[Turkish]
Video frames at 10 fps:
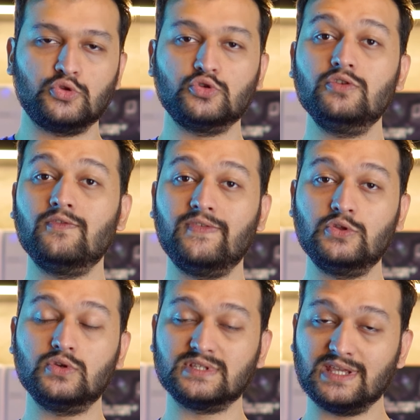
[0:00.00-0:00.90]
ötürü
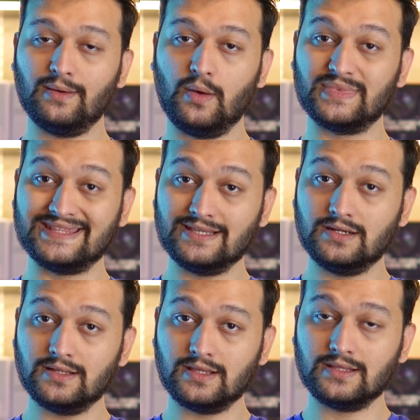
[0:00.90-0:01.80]
videonun tamamını
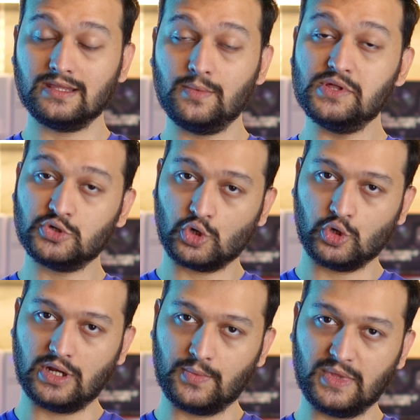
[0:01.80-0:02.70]
dikkatle dinlemeniz
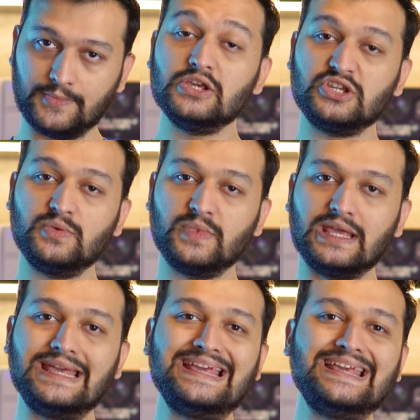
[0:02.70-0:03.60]
çok önemli.
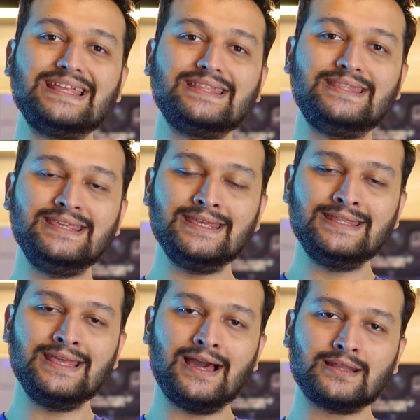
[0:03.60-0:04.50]
Şimdi
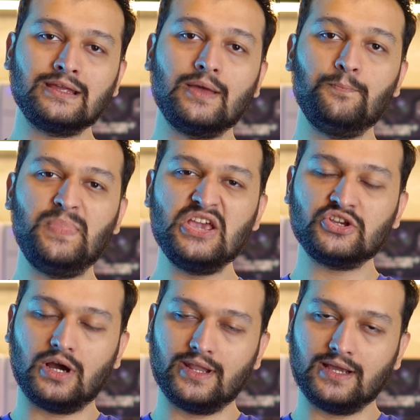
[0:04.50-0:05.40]

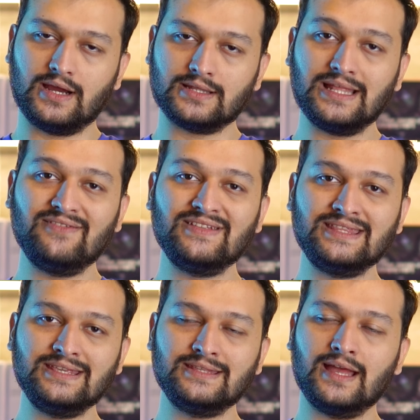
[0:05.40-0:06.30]
DDR5 anakartlar ve
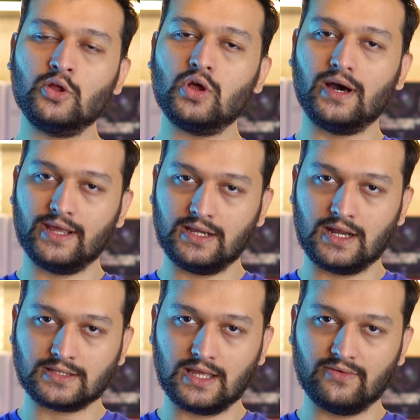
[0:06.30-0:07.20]
DDR4
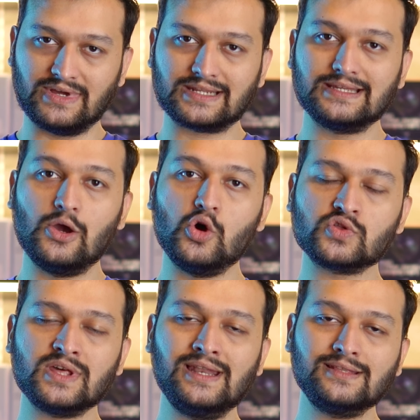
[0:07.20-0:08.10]
anakartlar var.
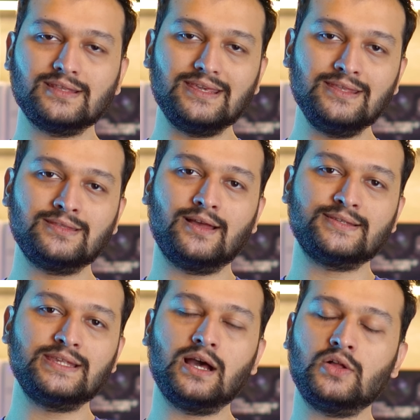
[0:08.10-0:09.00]
Özellikle Intel
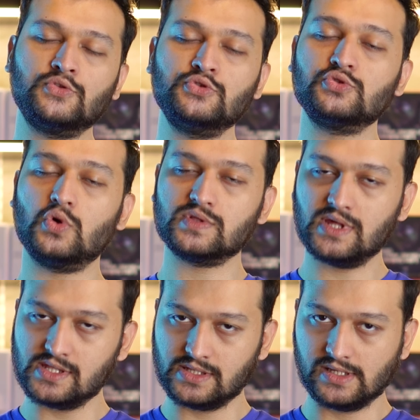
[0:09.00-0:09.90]

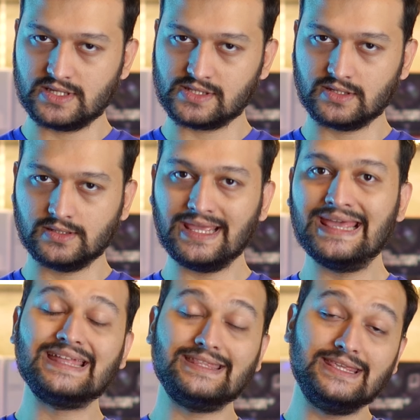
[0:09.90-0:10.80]
Z690
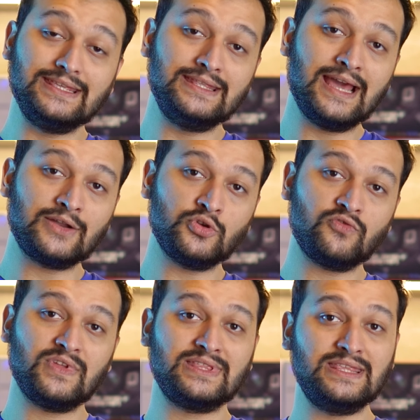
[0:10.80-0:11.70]
serisinde
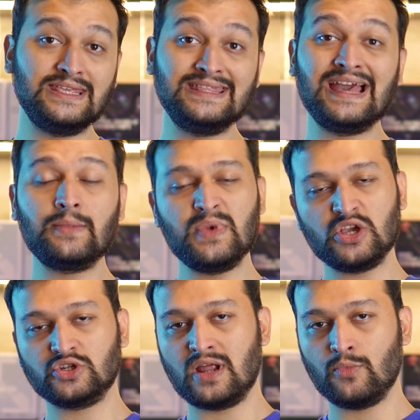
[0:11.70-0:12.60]
DDR4 ve
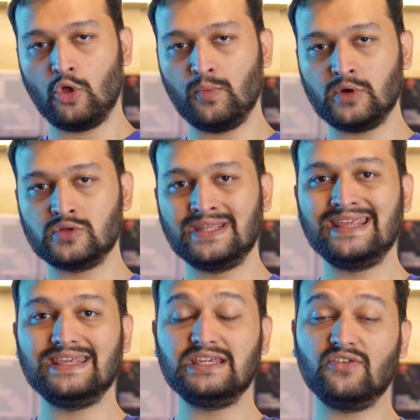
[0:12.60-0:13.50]
DDR5 RAM'de olmak üzere
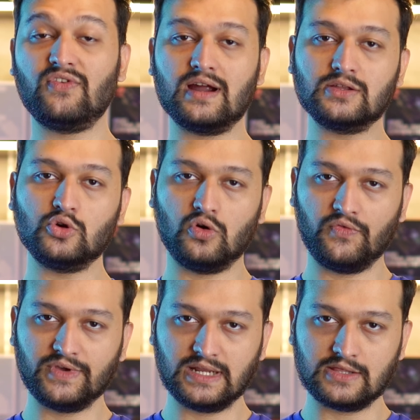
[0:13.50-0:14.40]
iki farklı
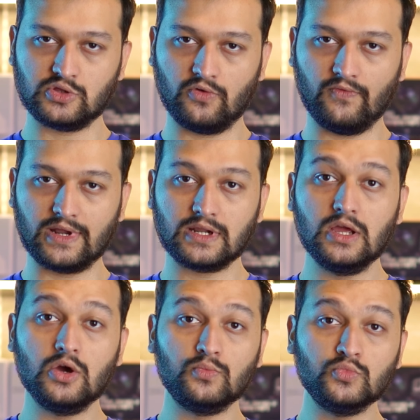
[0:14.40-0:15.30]
konfigürasyon var.
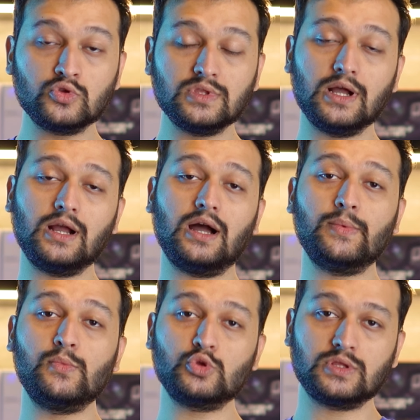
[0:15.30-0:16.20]
Mutlaka
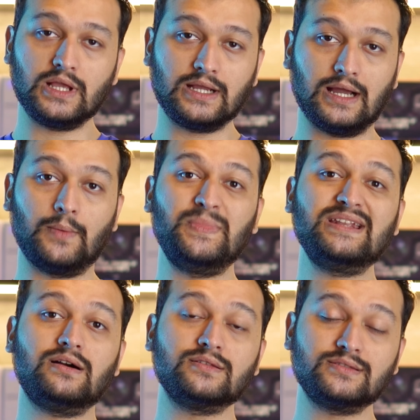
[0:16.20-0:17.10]
mı mutlaka bir
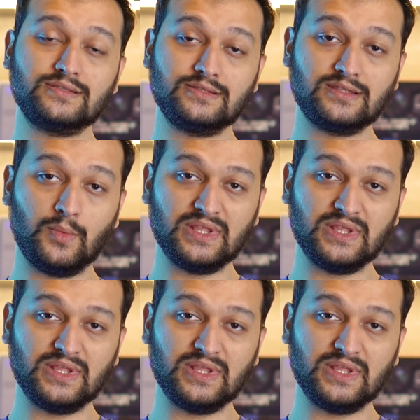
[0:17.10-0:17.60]
hazır sistem